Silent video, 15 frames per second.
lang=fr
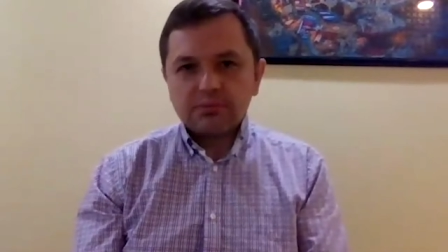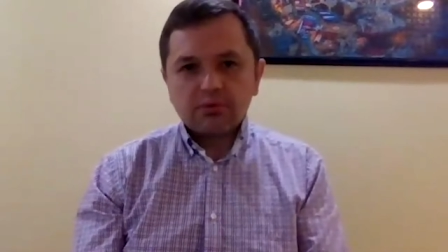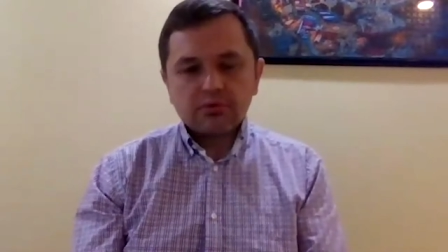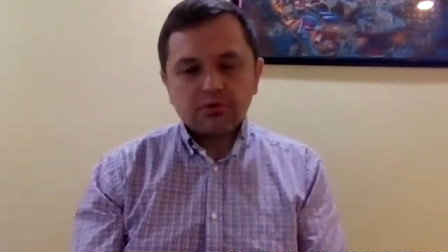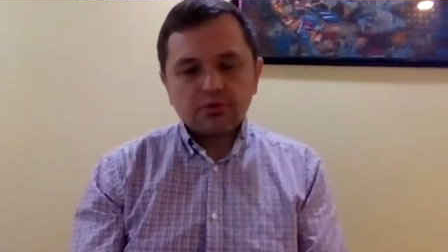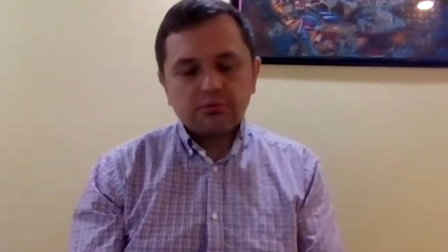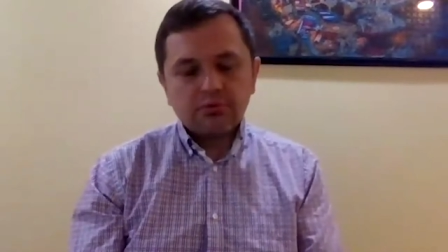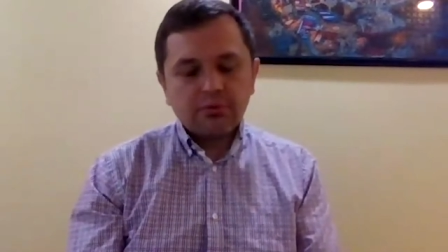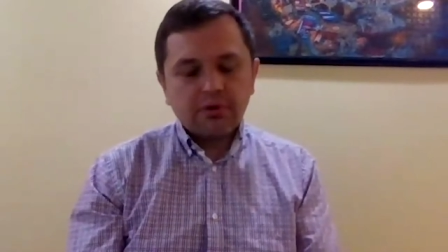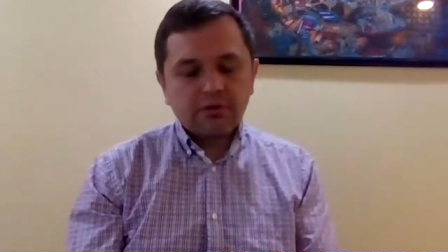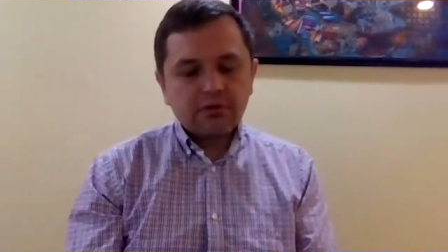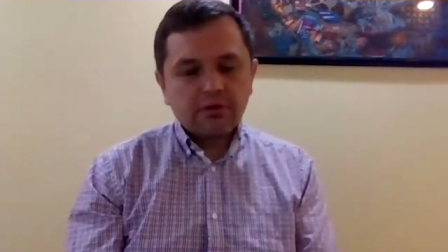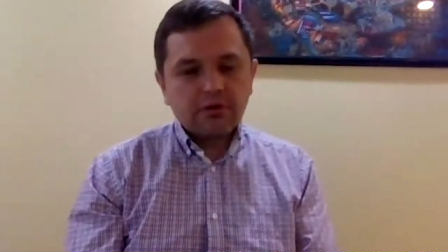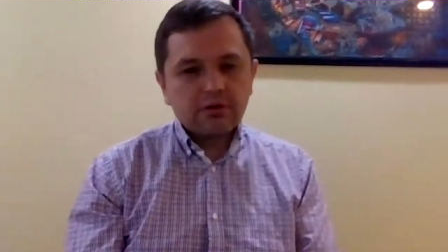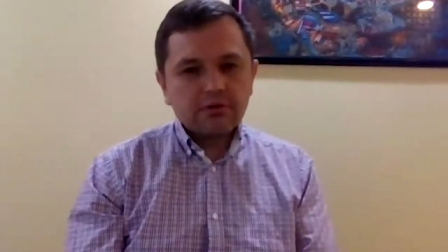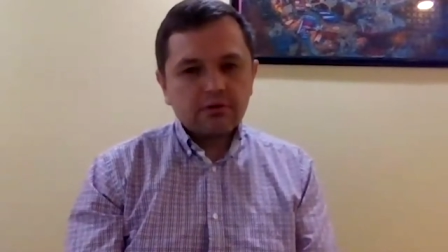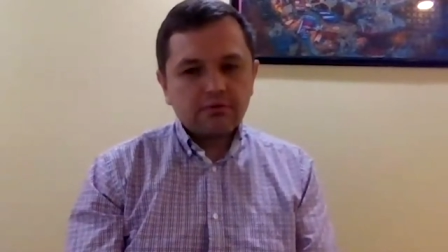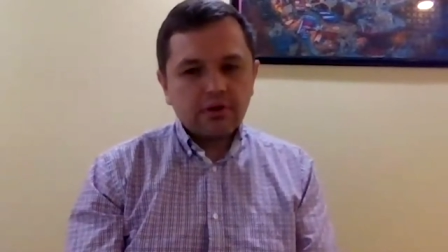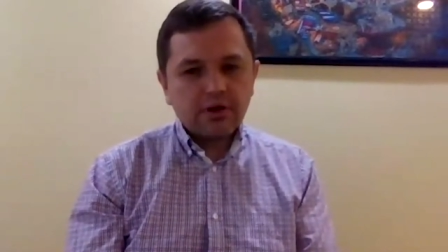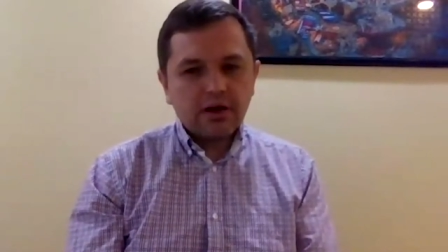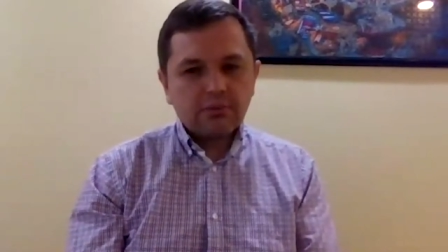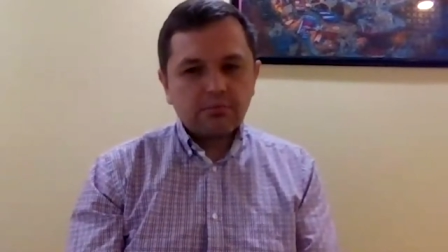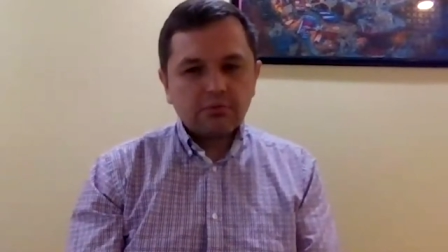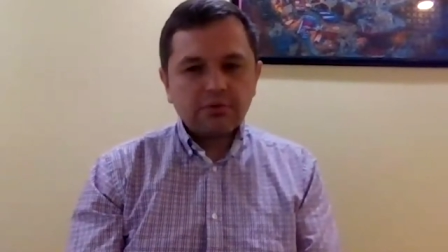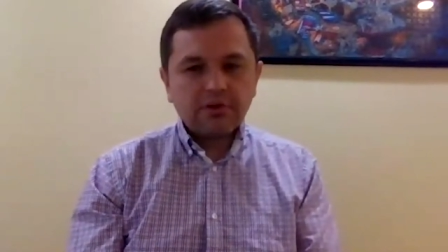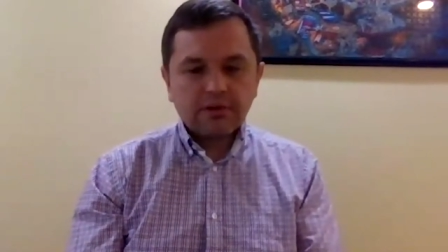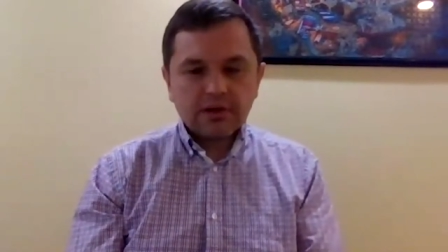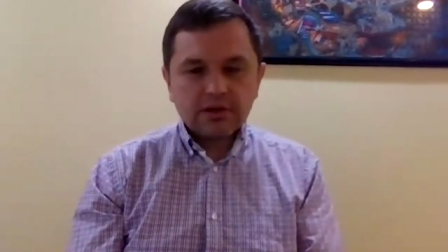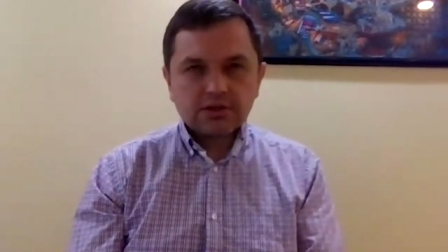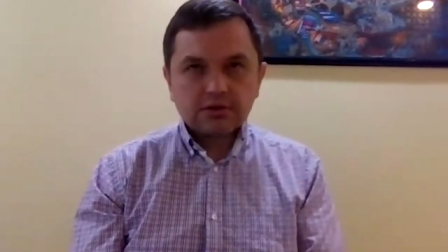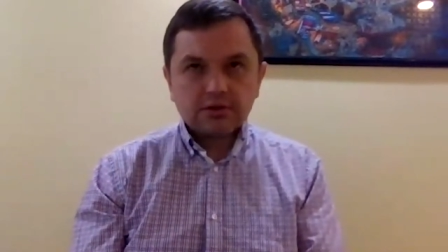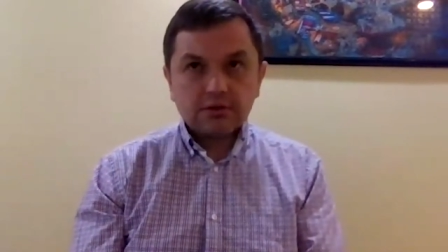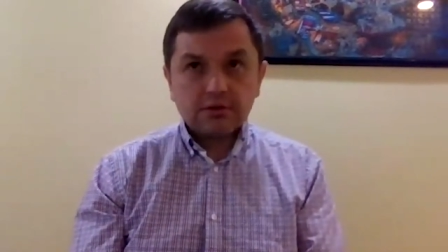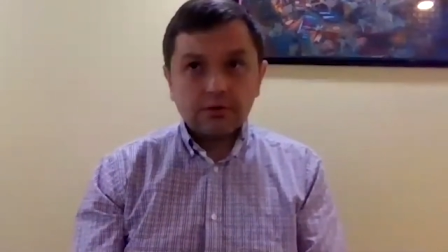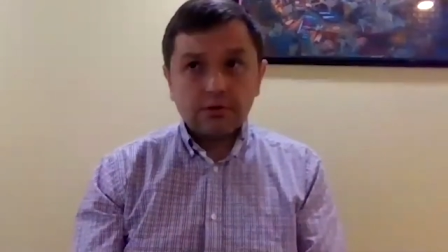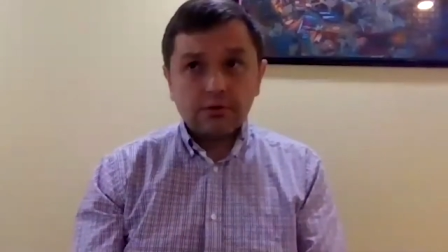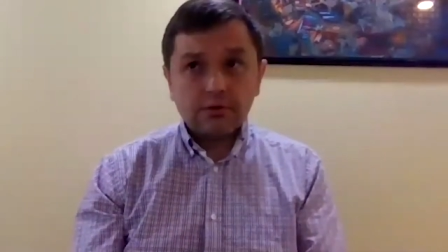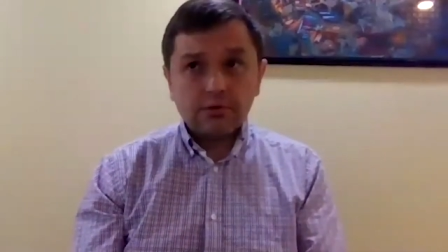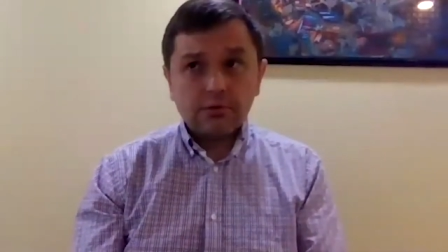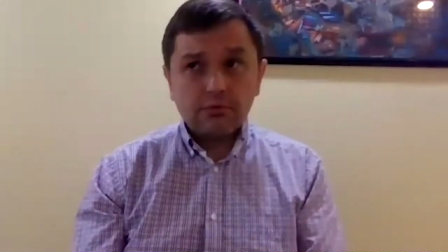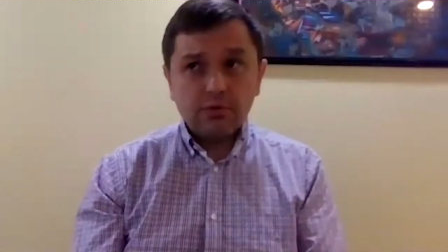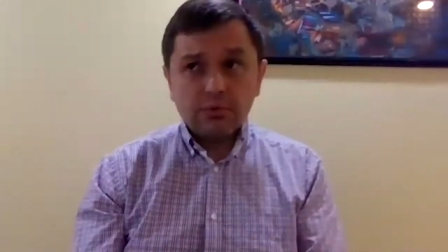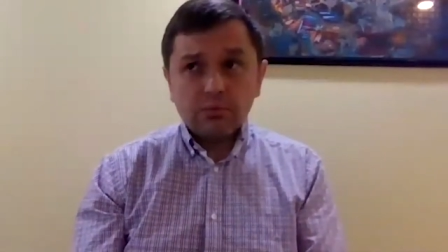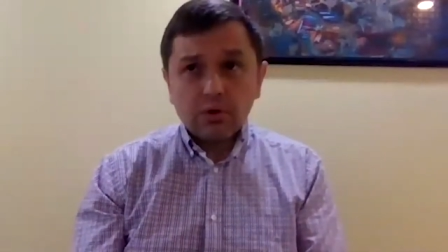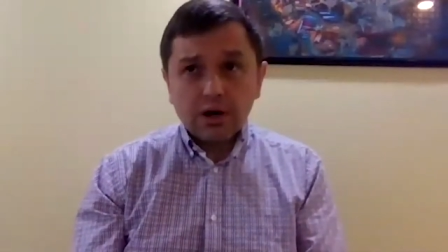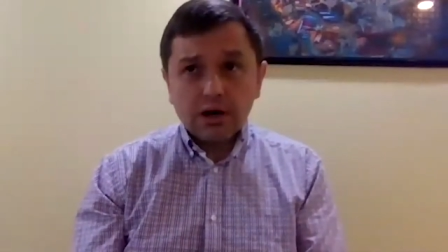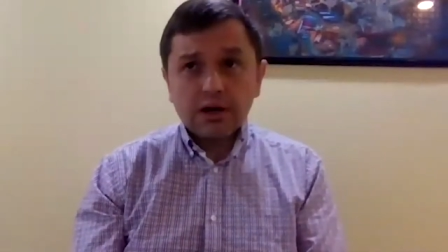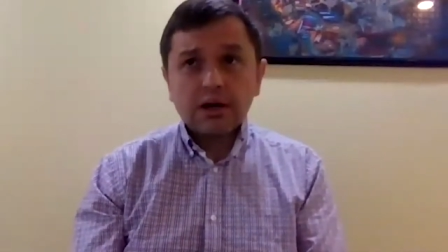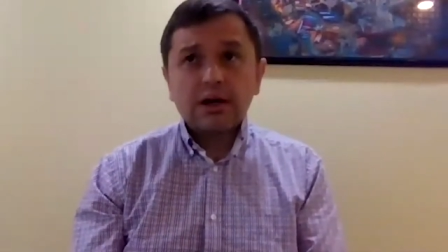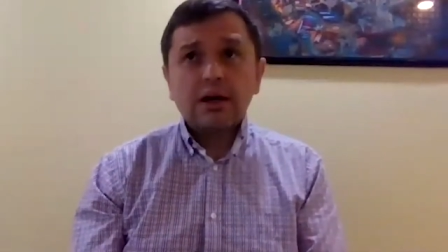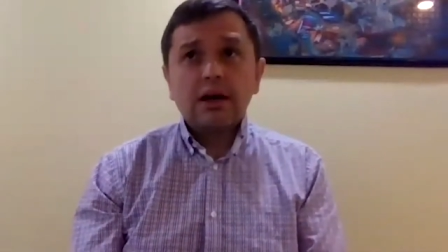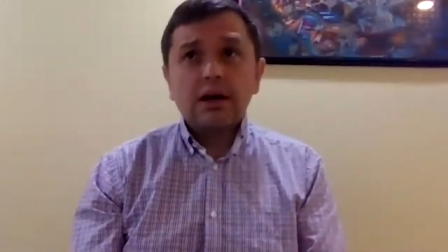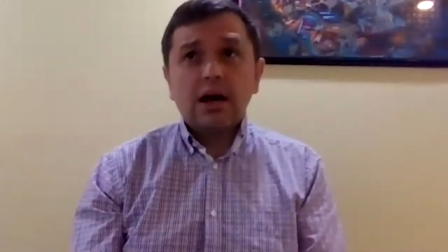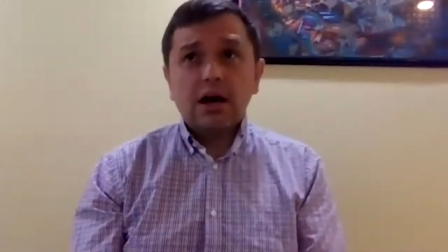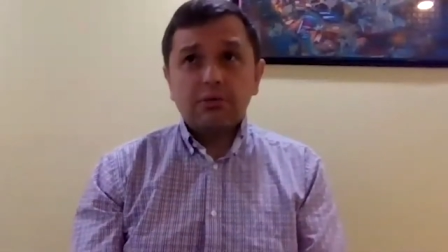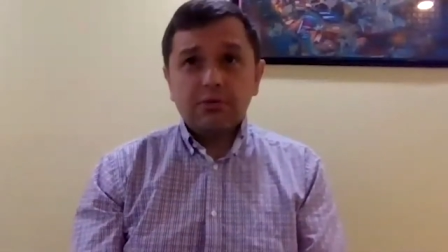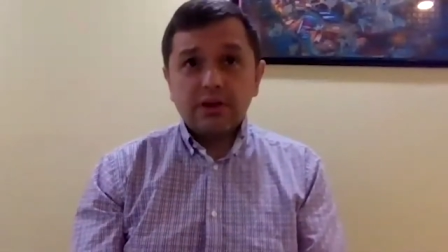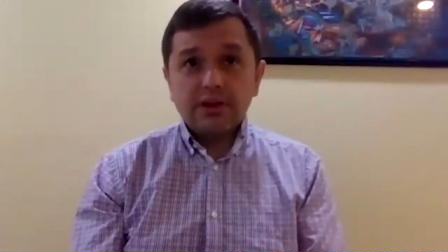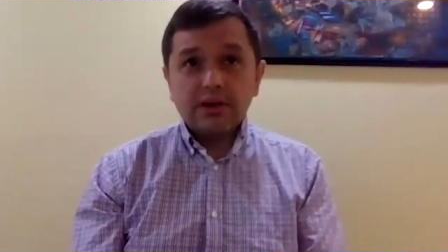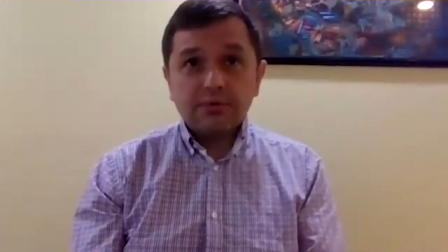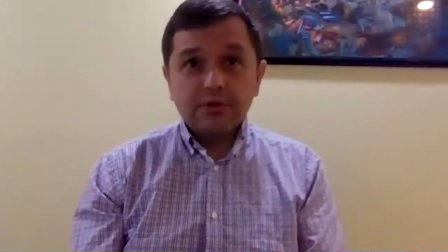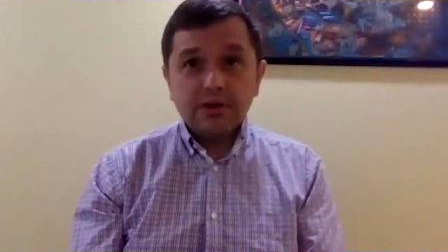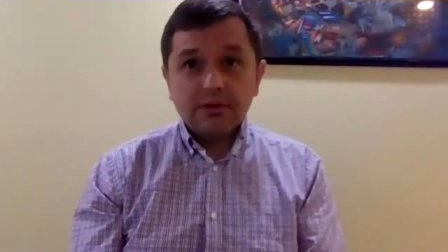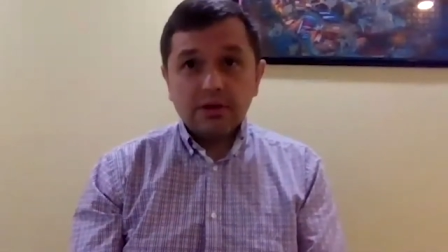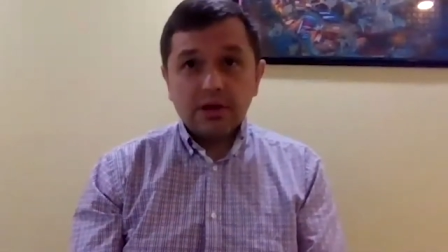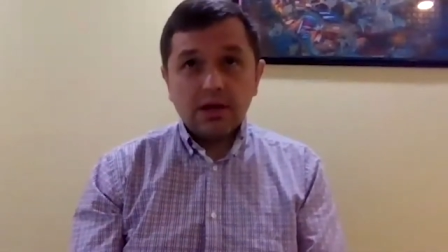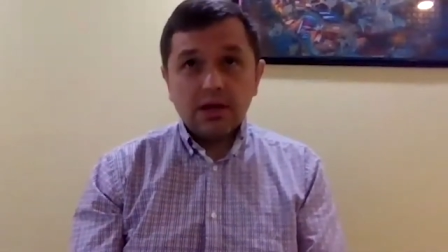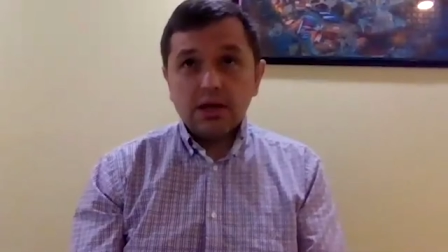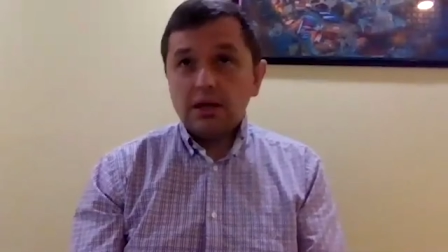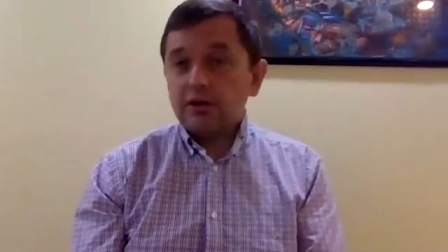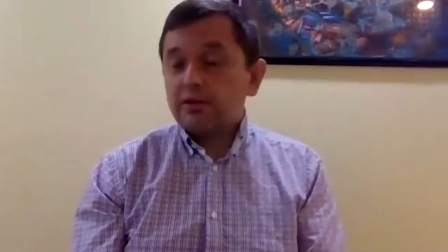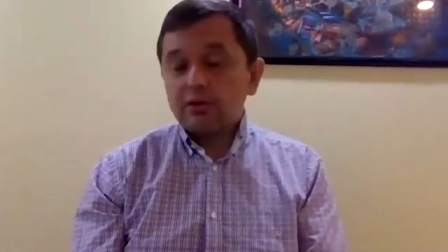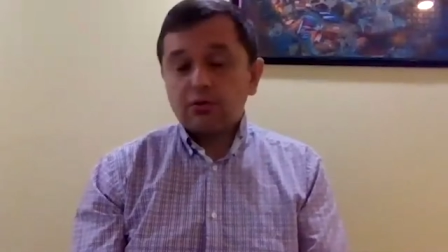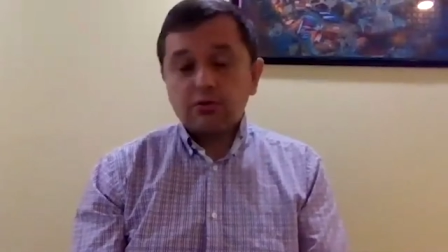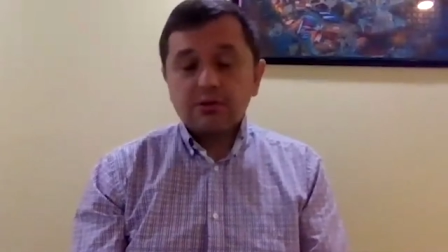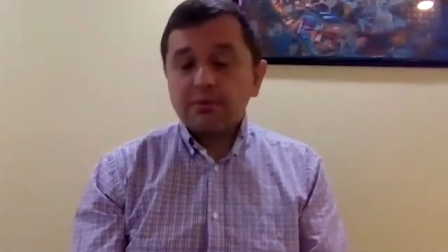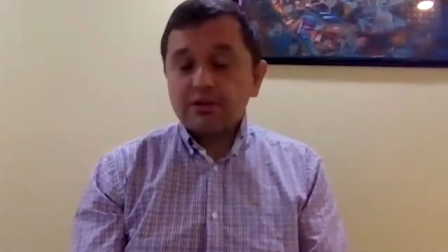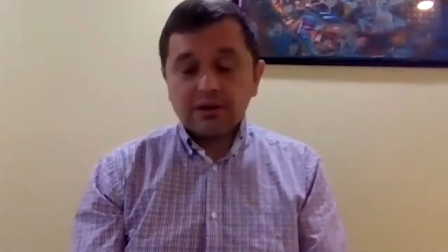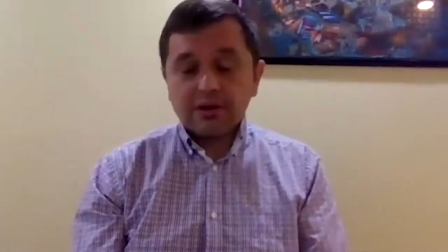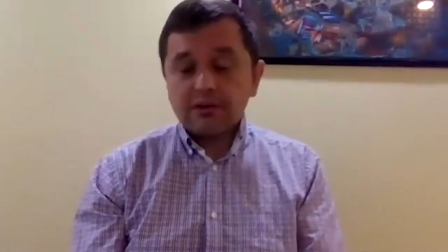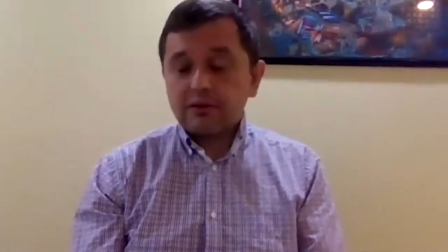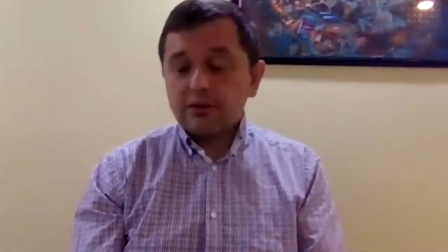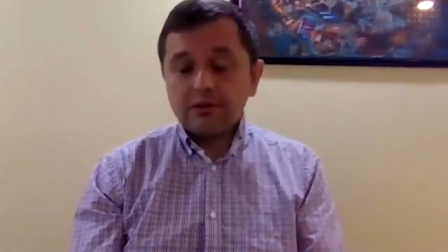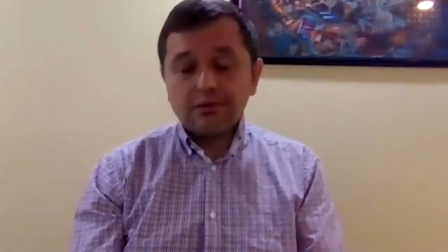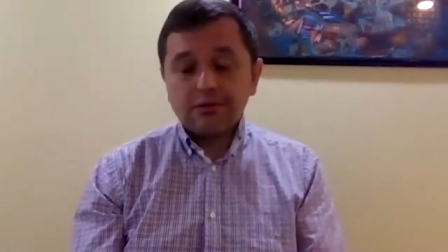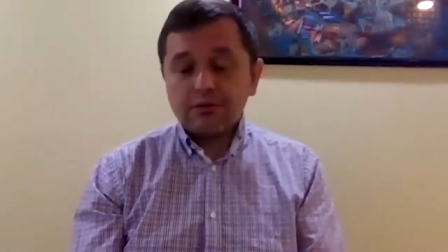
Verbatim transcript: pendant mon master de faire un premier stage de huit mois à Philadelphie et les États-Unis m'intéressaient.